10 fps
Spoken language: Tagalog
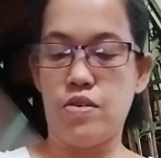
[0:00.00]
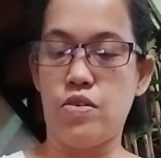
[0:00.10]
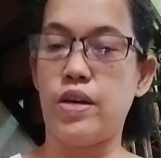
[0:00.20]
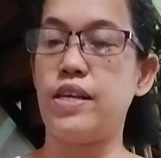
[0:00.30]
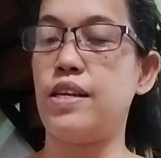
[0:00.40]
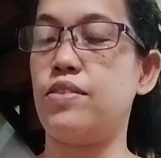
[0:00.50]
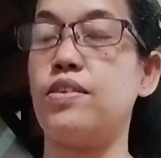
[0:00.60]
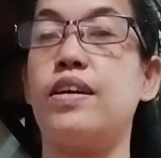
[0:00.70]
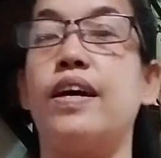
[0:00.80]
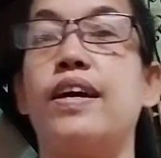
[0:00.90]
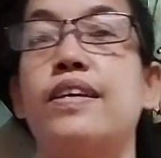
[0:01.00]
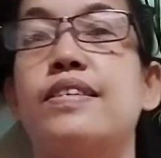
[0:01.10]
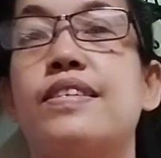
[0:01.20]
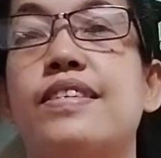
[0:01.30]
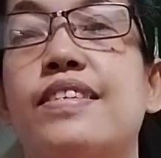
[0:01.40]
Oh, ayan oh
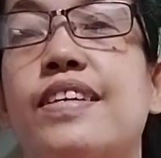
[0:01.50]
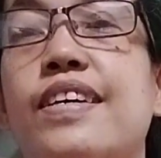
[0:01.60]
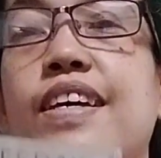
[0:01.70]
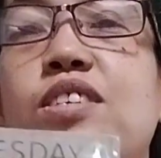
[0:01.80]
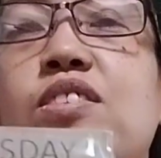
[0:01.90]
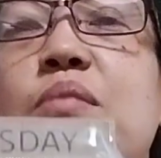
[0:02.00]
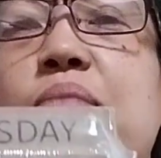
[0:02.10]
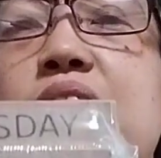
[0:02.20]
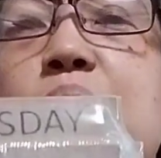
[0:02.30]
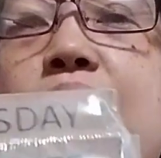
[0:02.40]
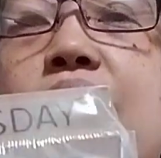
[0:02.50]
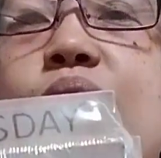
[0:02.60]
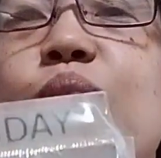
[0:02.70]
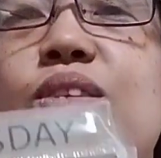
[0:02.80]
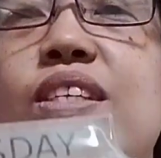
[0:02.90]
guys. Ayan. So, 'di ba
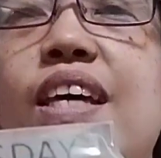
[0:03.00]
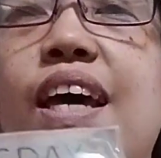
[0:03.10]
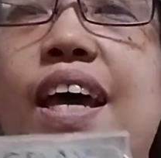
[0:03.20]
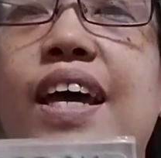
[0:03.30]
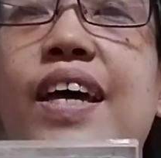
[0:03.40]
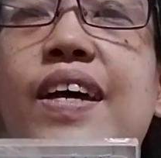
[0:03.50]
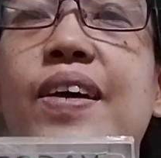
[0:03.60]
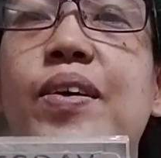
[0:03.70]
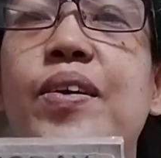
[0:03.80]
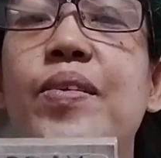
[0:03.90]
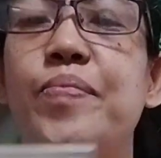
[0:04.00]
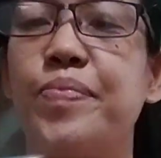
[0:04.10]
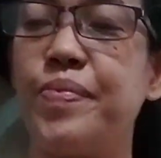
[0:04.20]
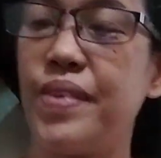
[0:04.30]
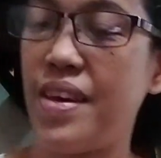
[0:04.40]
napaka-cute niya.
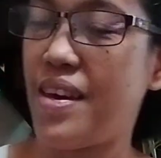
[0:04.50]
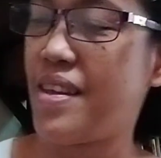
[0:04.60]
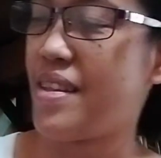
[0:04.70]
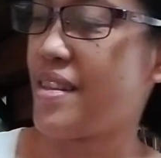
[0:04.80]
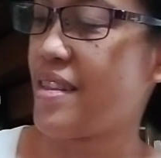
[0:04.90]
Ayan.